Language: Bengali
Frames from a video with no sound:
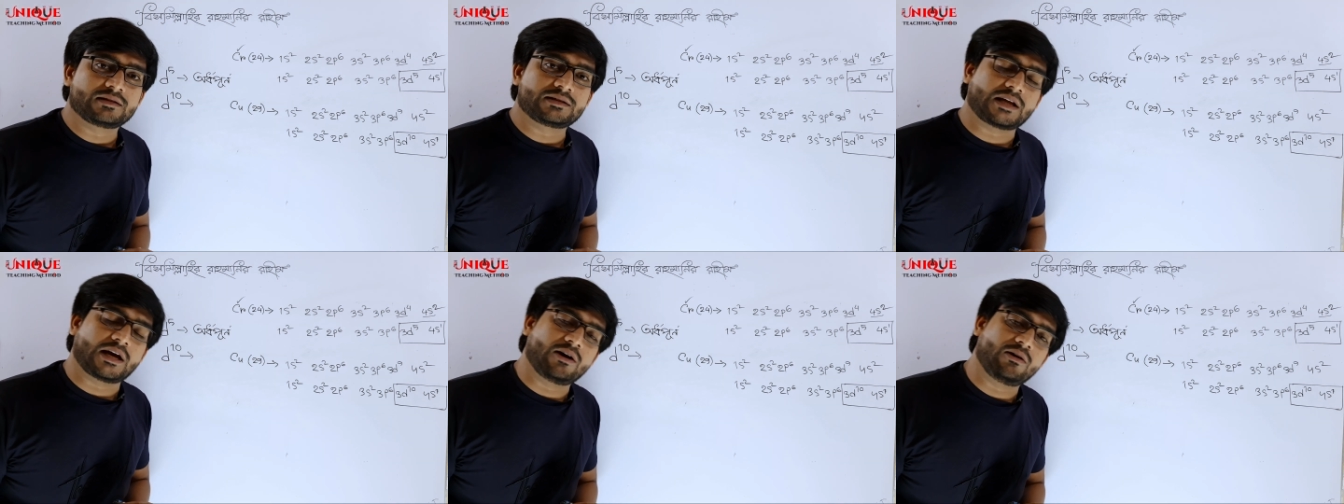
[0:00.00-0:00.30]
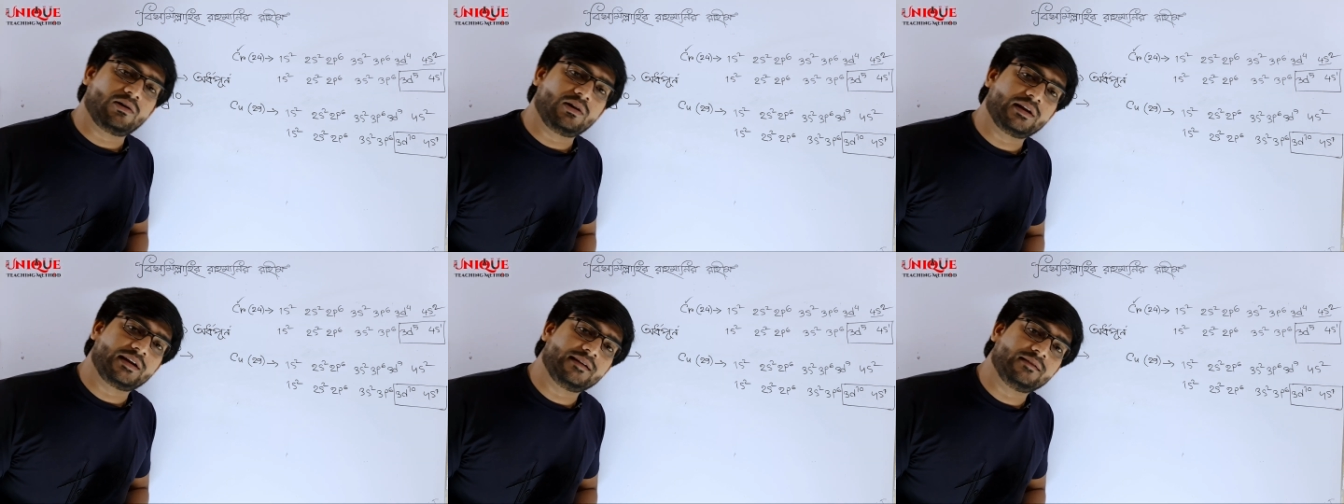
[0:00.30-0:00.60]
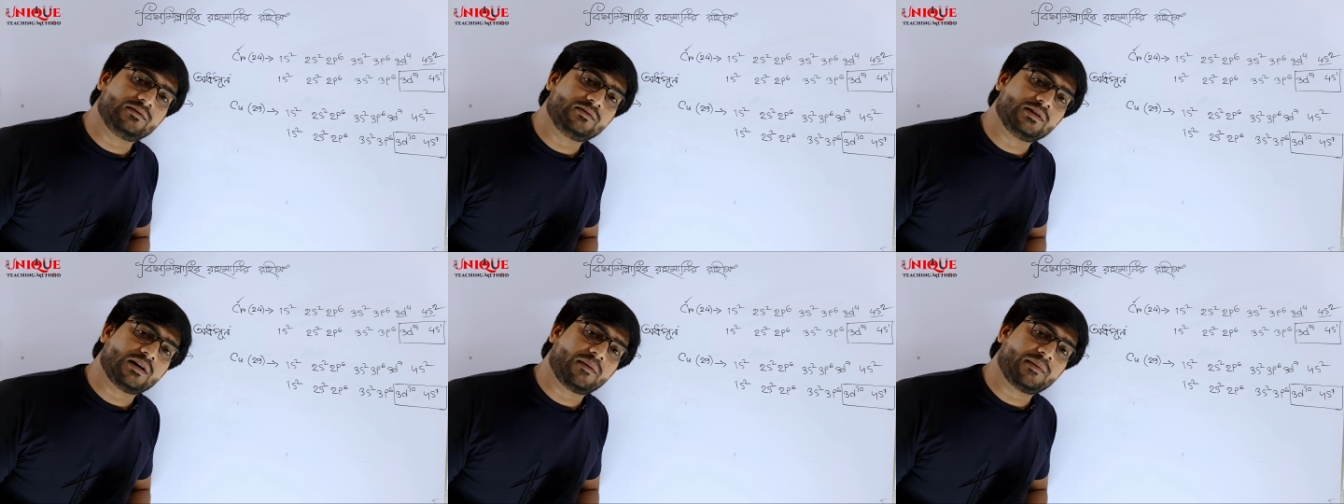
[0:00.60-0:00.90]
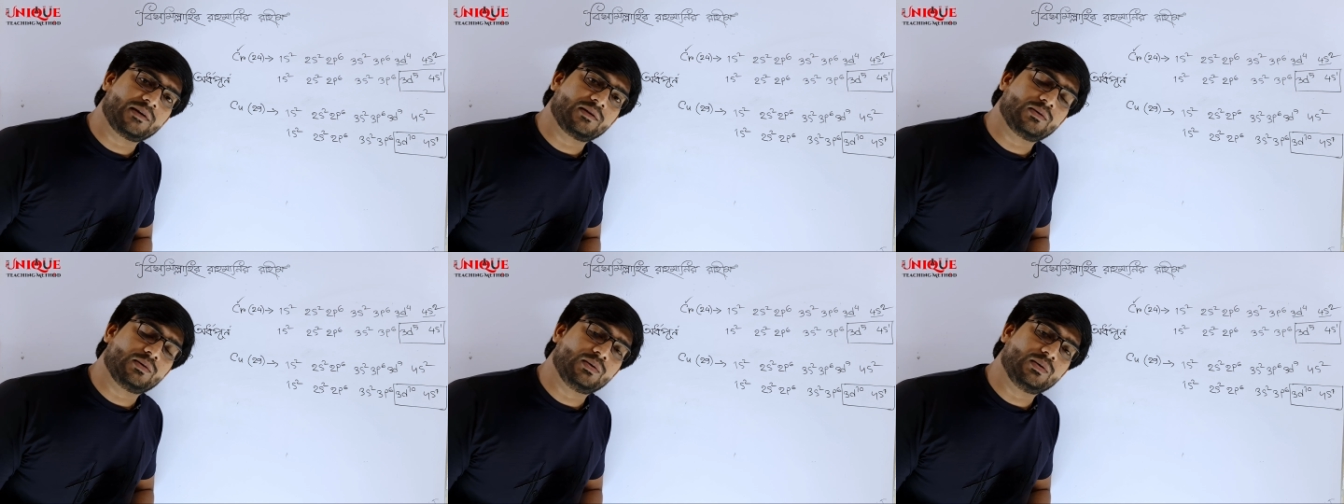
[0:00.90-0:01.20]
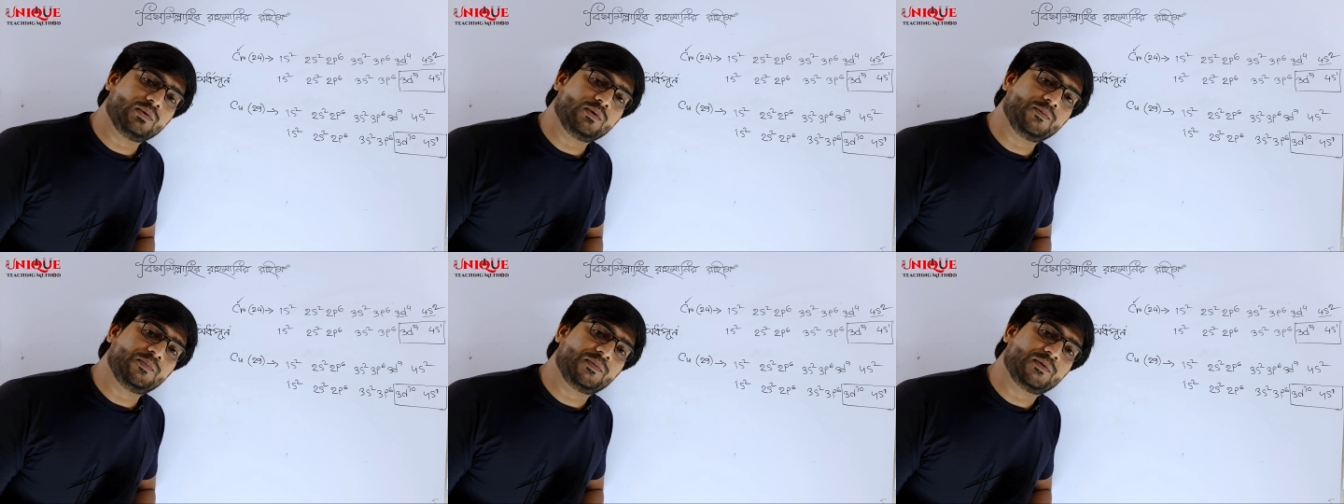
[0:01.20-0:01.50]
তাহলে কিন্তু আমি
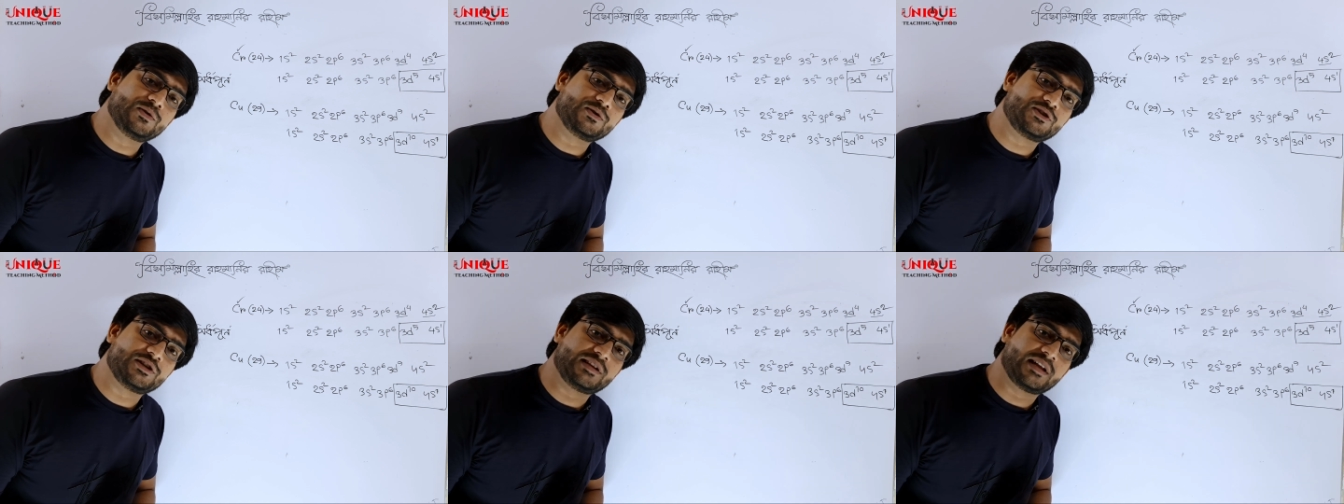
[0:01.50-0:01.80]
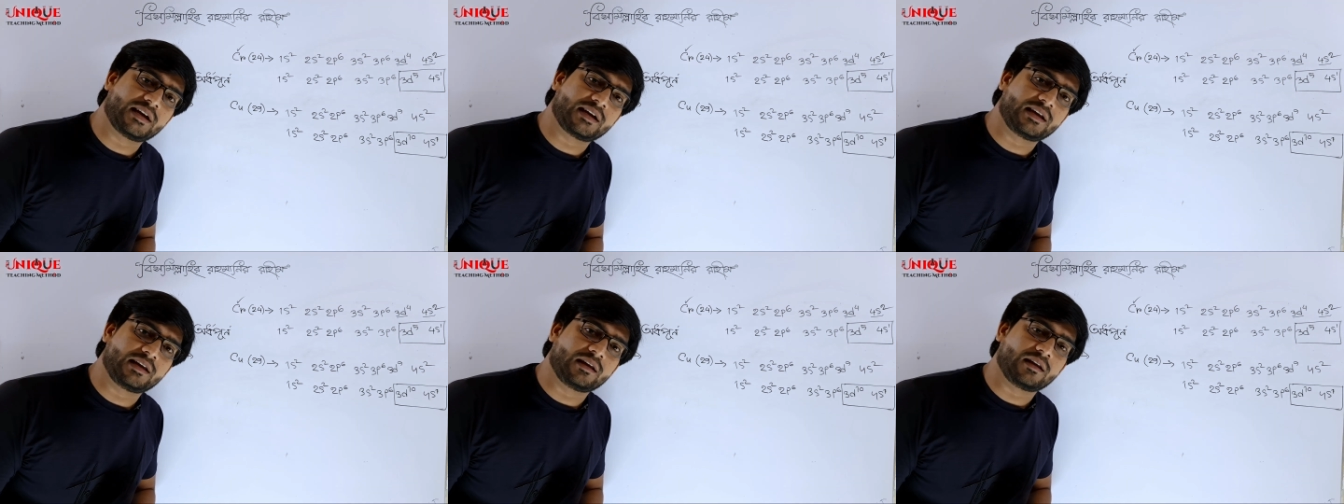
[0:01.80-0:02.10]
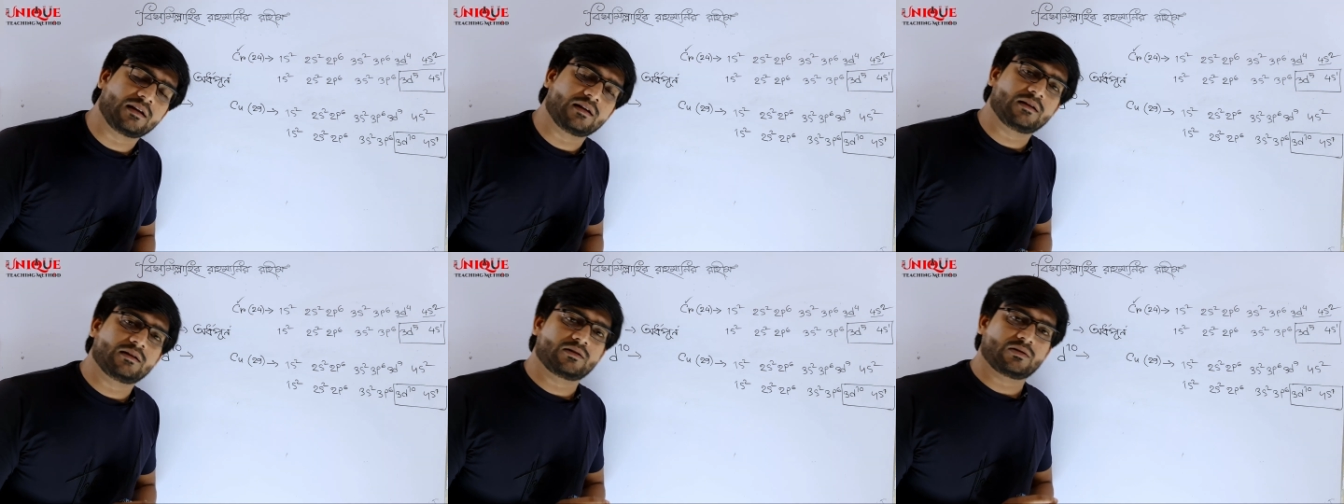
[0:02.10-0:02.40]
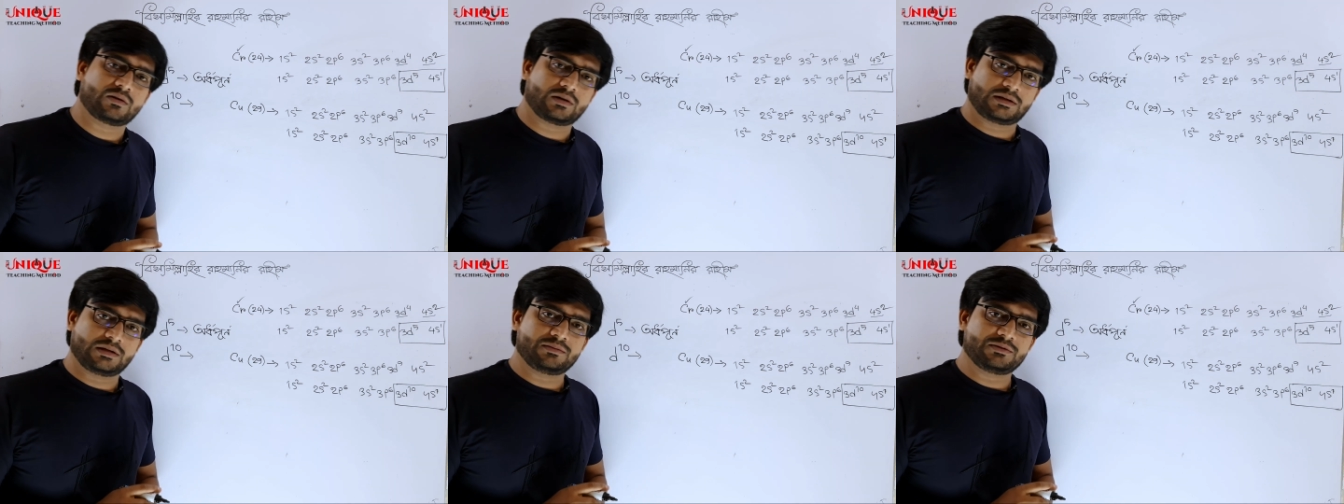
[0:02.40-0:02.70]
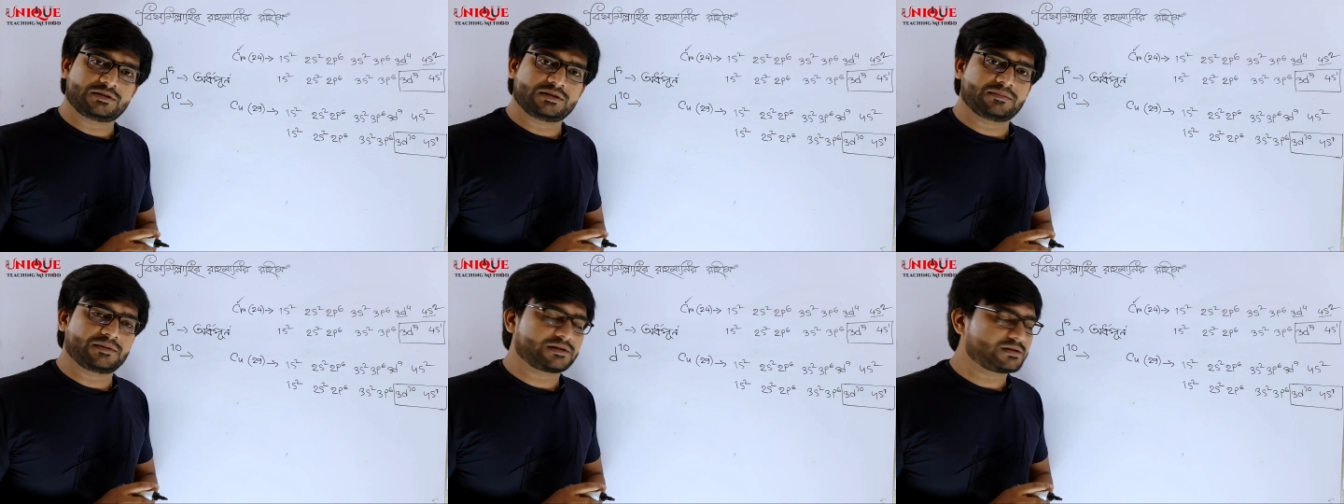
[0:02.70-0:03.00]
খুব খুশি থাকি কথা
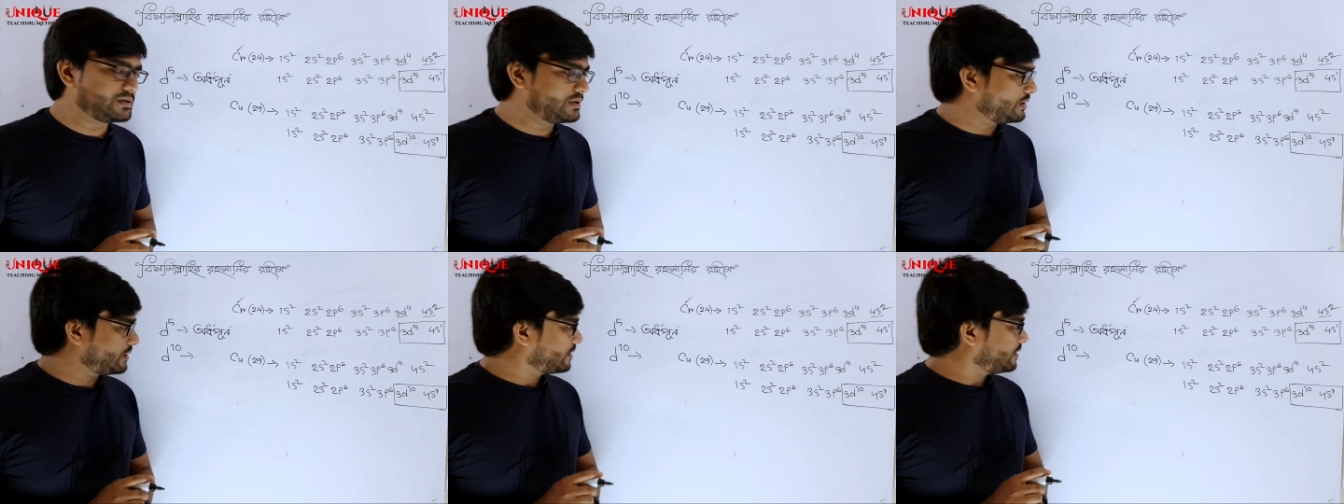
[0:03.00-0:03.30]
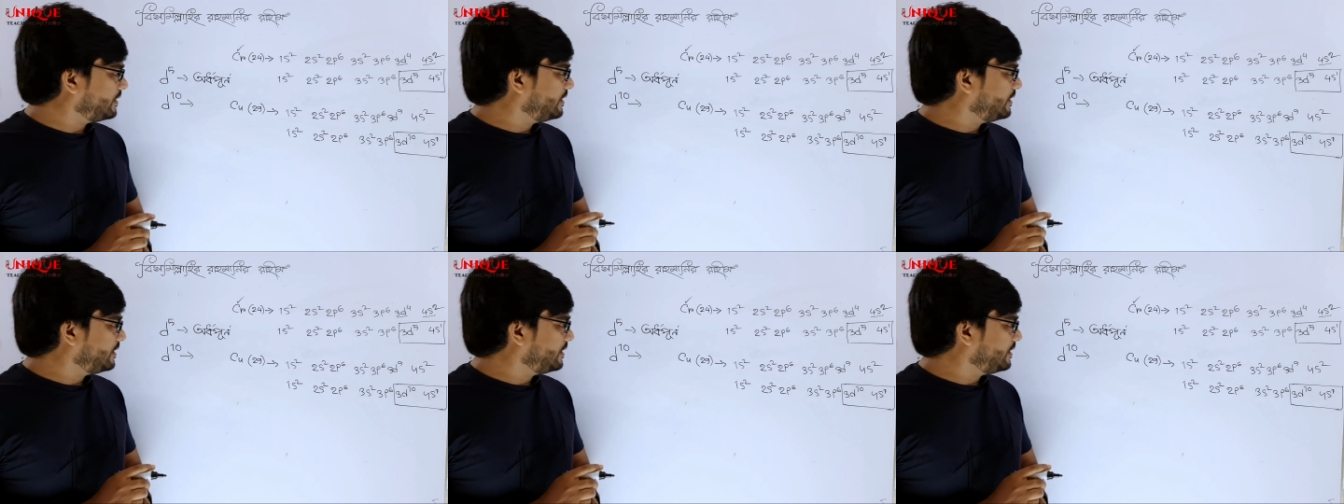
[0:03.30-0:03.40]
বুঝতে পারছো